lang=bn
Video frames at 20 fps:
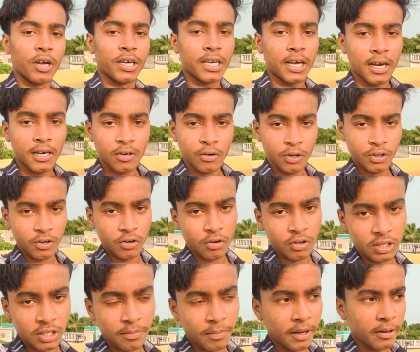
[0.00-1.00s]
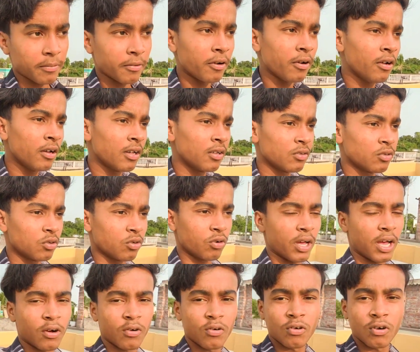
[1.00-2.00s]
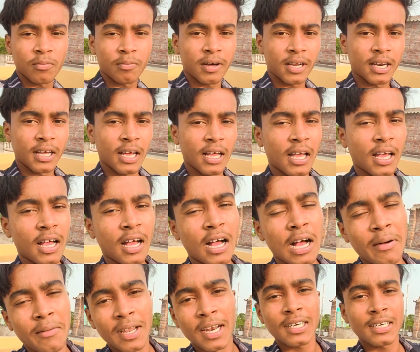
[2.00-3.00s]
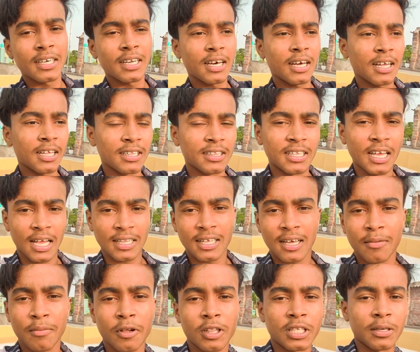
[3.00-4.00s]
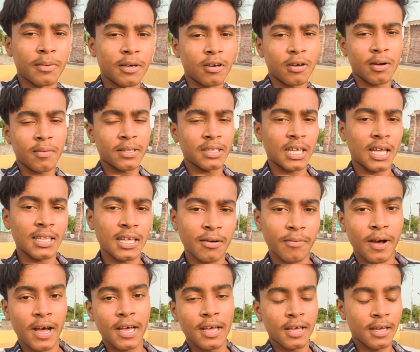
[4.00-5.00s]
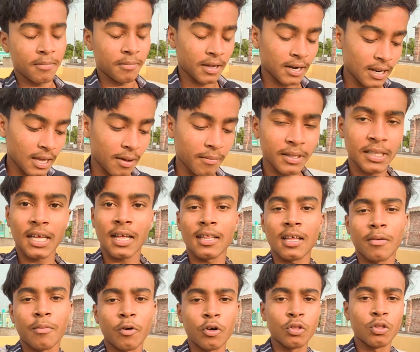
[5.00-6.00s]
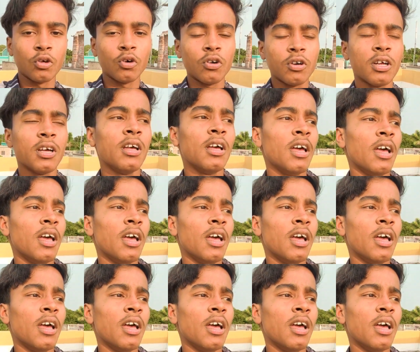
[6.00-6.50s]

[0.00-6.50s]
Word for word: টাকাটা উইথড্র করতে পারবো তো এখন মানে আমার একটা দাদায় বলতে পারো আমার দাদার ভাই মানে আমার দাদার বন্ধুর